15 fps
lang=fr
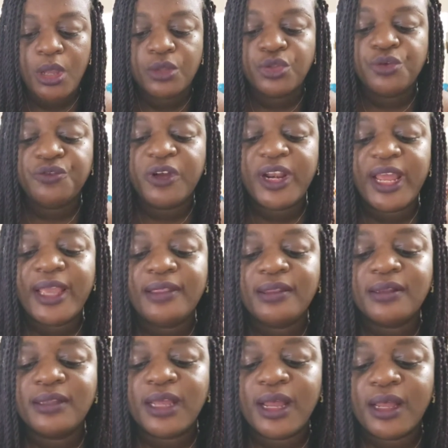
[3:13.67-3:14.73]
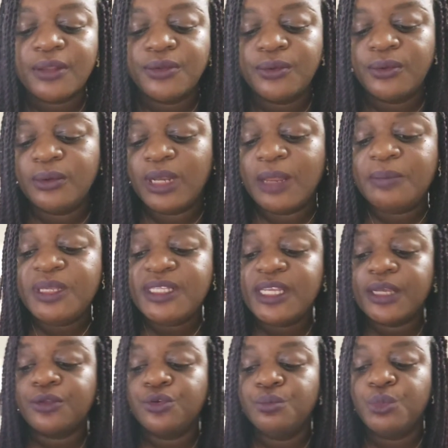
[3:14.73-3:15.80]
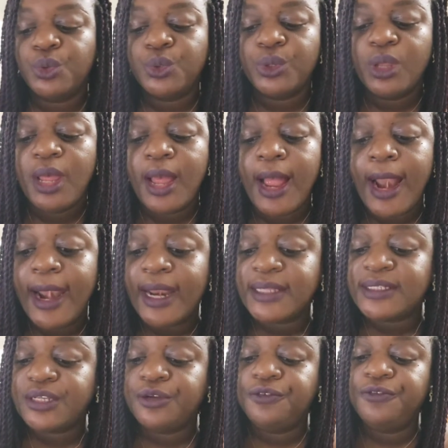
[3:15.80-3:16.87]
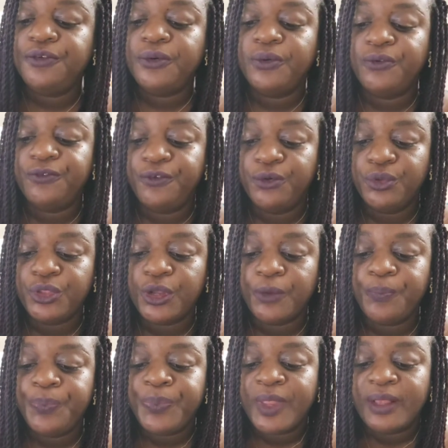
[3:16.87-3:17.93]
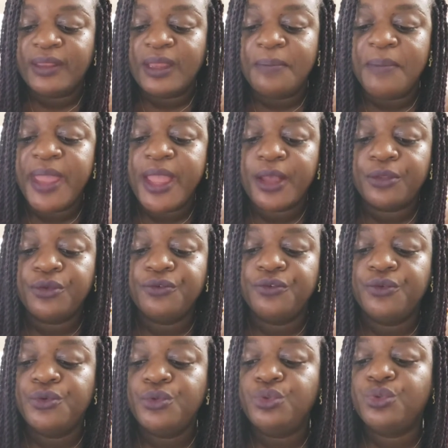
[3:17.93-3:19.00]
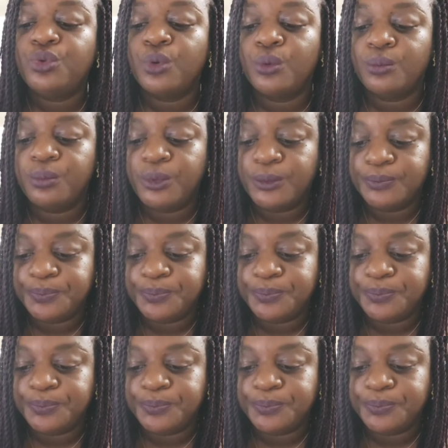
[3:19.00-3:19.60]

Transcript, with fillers: Te voilà étendard de la misère du monde, la seule flottant des mers devenues tombes.